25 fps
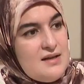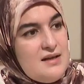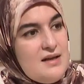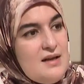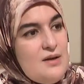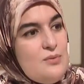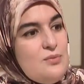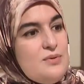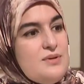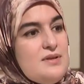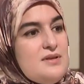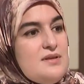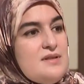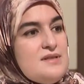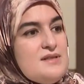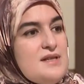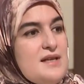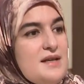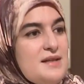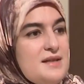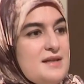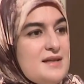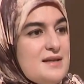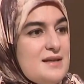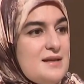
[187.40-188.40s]
انا عاود
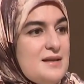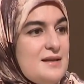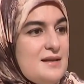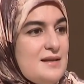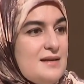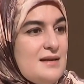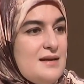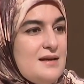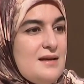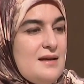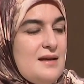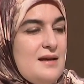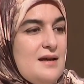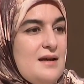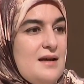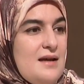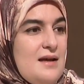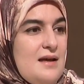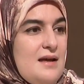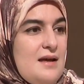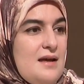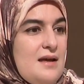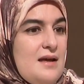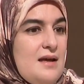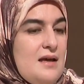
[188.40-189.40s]
نساعدك حق
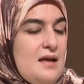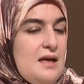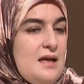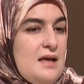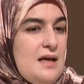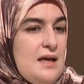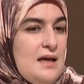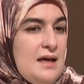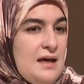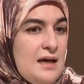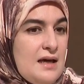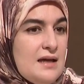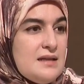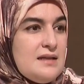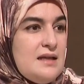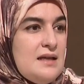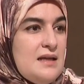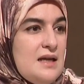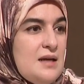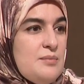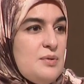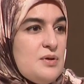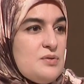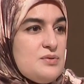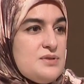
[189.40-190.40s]
حق حق
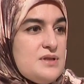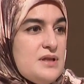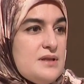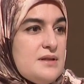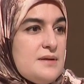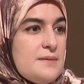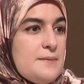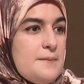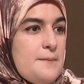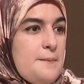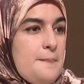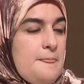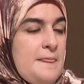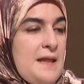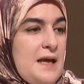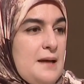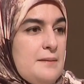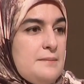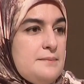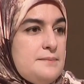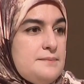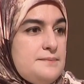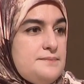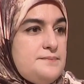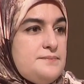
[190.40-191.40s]
ديال يعني الاب حق
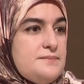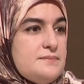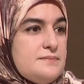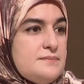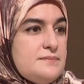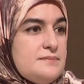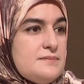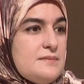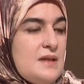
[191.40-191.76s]
نعم يعني